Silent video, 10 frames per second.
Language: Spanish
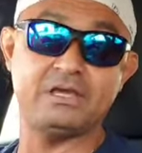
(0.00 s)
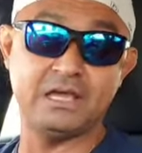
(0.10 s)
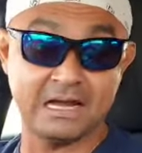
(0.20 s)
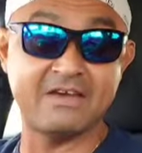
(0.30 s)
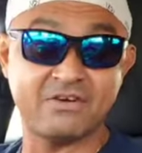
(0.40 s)

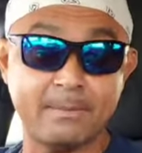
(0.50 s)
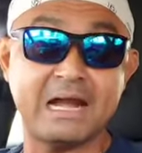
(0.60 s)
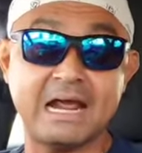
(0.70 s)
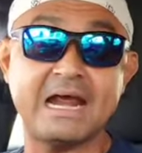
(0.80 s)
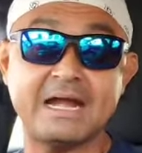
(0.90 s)
y el
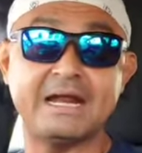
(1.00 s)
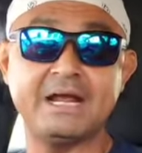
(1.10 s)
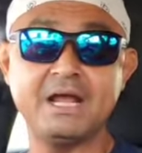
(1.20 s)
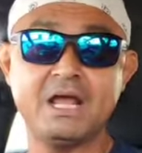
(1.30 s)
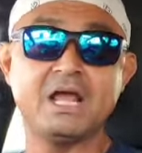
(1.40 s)

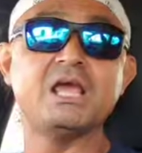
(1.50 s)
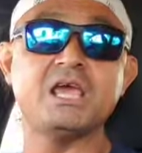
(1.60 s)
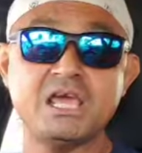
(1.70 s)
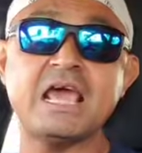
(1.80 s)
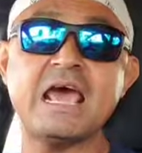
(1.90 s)
FMLN
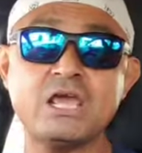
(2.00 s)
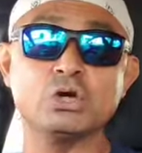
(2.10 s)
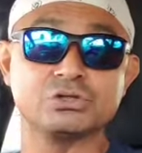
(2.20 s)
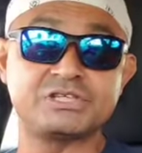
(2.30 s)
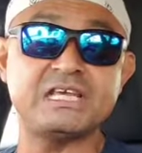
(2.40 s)
y
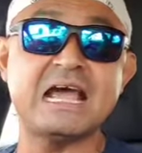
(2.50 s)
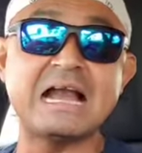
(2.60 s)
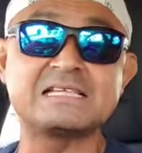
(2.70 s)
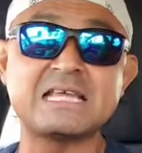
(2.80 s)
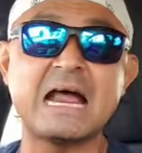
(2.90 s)
ellos sí
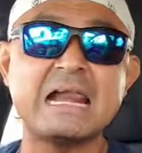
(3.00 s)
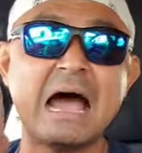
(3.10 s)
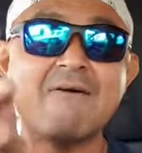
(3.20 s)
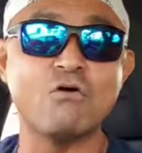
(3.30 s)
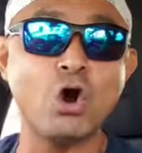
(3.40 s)
alzan
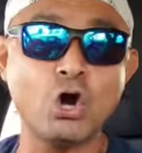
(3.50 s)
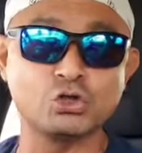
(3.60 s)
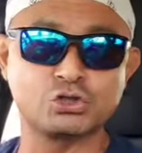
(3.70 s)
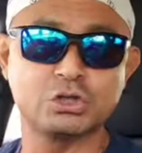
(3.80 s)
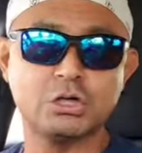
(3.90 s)
la
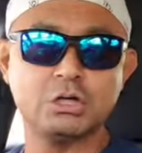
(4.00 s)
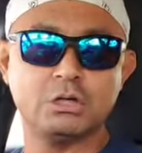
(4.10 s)
voz